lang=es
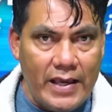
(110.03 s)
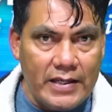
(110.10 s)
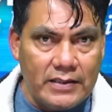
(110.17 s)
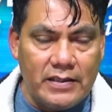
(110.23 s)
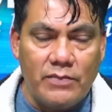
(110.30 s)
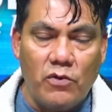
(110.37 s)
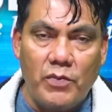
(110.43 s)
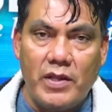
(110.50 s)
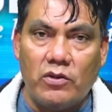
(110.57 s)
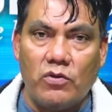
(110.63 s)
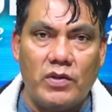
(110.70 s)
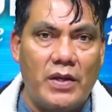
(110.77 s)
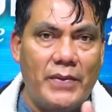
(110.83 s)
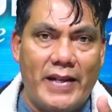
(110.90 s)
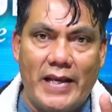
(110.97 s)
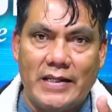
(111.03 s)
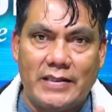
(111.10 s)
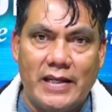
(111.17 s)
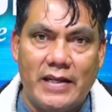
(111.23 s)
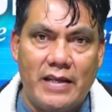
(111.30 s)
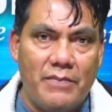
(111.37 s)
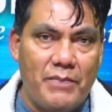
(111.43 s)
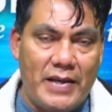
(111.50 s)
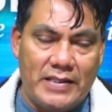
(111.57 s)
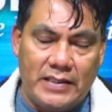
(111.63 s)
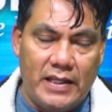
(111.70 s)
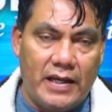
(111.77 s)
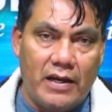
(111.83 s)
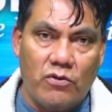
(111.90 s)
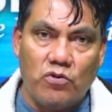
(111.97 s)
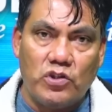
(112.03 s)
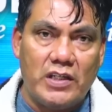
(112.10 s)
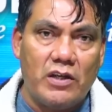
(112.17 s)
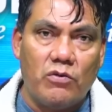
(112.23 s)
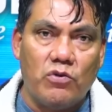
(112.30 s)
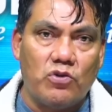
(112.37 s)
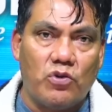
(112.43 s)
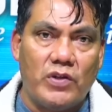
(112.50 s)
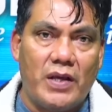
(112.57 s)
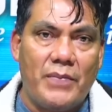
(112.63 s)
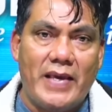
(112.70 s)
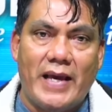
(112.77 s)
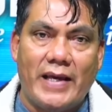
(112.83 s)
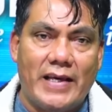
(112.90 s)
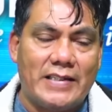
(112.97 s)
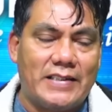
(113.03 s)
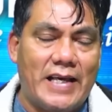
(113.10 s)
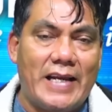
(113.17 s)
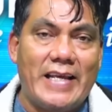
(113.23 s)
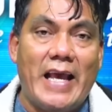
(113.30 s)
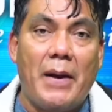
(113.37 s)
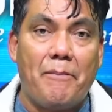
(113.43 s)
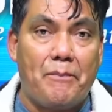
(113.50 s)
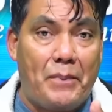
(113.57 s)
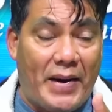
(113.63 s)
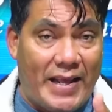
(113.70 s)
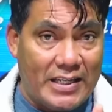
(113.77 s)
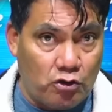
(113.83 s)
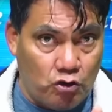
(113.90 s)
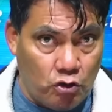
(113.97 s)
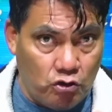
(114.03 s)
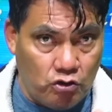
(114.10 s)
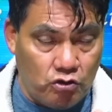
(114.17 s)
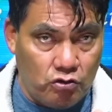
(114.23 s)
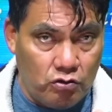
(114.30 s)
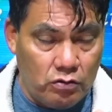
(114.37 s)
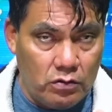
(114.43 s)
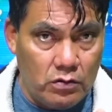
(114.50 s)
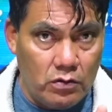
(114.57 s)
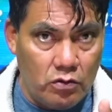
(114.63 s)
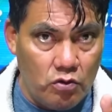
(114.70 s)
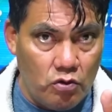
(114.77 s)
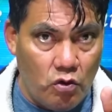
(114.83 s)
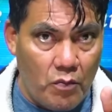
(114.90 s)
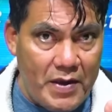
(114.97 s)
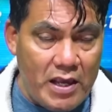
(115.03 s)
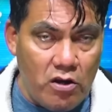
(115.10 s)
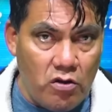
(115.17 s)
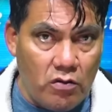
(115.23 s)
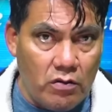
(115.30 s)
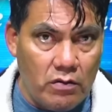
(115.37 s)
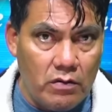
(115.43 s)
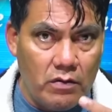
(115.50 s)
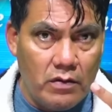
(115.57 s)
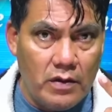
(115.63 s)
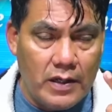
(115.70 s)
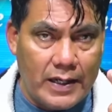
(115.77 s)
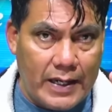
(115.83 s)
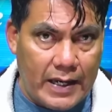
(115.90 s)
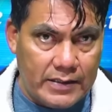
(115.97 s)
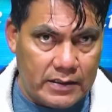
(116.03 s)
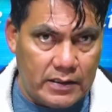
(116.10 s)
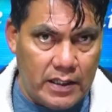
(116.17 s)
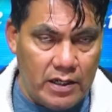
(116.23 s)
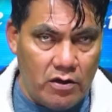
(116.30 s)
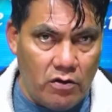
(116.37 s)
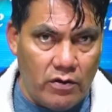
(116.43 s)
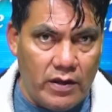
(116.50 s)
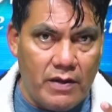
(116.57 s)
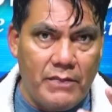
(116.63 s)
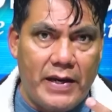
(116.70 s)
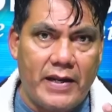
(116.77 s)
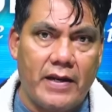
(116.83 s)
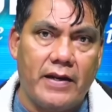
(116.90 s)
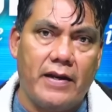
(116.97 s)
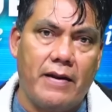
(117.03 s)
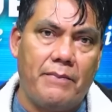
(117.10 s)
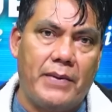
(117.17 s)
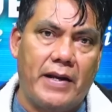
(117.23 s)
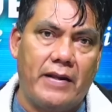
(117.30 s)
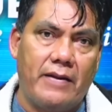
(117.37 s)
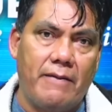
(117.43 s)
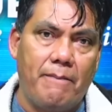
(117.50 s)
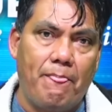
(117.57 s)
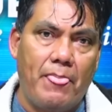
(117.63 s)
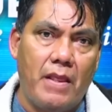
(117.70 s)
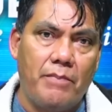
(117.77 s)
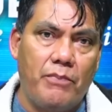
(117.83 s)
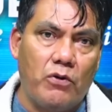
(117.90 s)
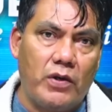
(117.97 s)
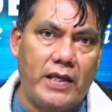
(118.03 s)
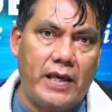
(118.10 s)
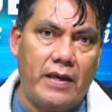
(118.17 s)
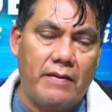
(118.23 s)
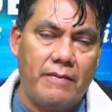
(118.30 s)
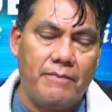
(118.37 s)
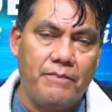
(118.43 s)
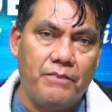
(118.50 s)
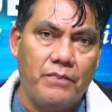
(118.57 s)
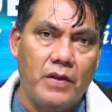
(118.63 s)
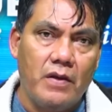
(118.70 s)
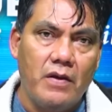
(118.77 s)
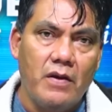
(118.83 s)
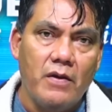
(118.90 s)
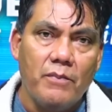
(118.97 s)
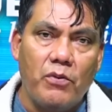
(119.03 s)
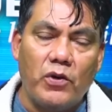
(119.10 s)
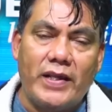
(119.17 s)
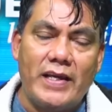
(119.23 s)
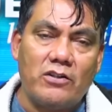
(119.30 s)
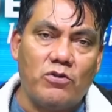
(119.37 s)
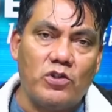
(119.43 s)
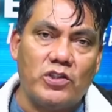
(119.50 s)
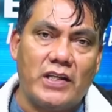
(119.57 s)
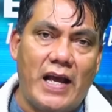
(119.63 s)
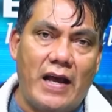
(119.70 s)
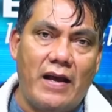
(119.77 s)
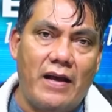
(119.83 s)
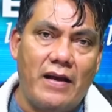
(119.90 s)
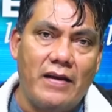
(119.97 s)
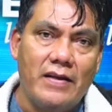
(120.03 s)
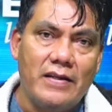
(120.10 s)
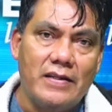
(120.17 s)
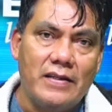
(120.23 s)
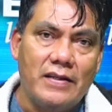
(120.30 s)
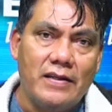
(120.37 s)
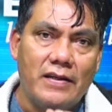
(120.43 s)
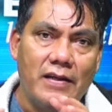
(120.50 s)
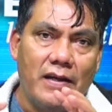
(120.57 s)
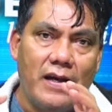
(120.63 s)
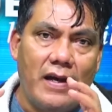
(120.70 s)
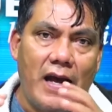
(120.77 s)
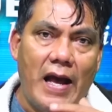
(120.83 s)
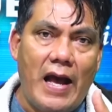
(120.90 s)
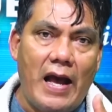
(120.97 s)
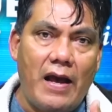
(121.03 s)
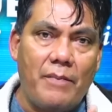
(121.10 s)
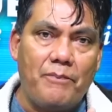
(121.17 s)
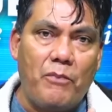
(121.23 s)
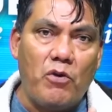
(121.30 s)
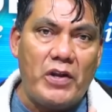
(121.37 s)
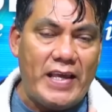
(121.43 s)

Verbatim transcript: este momento deberían estar investigados, incluso debían estar ya presos Novillo, Castillo y Marianela Prada. ¿Por qué? Porque estos, por